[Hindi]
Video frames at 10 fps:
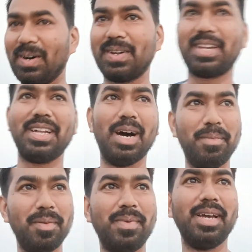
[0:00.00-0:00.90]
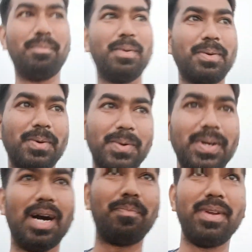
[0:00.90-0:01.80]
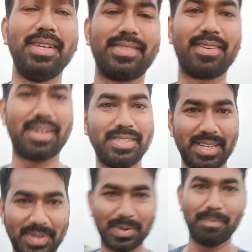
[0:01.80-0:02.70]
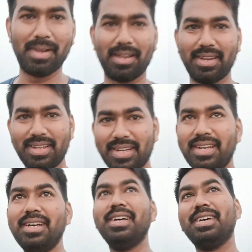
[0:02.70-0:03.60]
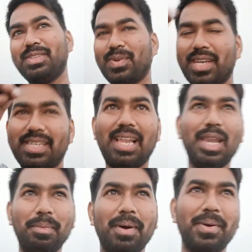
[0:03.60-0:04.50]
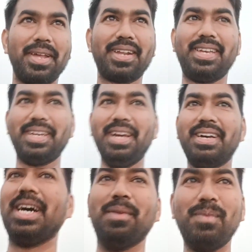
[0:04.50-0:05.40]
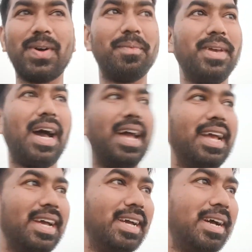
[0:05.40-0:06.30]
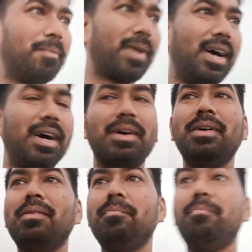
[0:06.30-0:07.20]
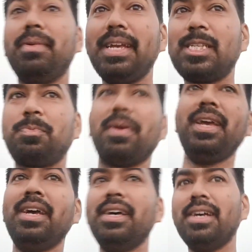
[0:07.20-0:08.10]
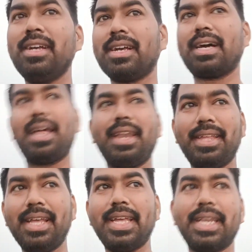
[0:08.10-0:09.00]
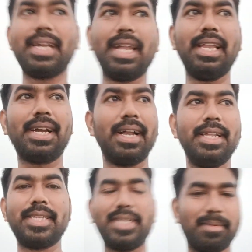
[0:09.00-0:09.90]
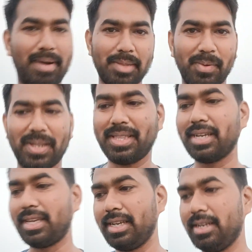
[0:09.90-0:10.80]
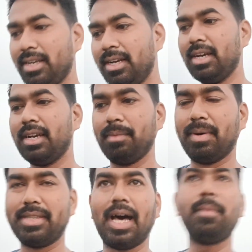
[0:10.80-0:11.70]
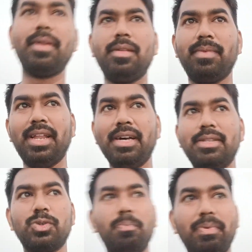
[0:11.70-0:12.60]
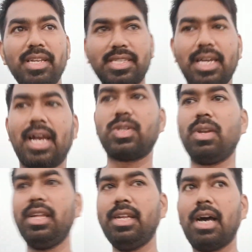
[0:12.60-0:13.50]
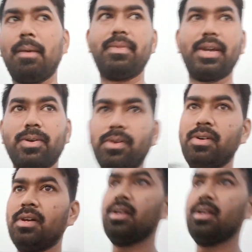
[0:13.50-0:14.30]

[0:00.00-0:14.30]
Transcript: और अभी भी हम लोग को यहाँ पे सनराइज़ देखने को मिला नहीं है थोड़ा सा लालिमा होके रखी है हम लोग अभी आए हैं आपका बीच पे कारण ये देखने के लिए कल नितेश एक बात बोला था कि मंदारमनी में ना जो बीच है एक्चुअली आप देखो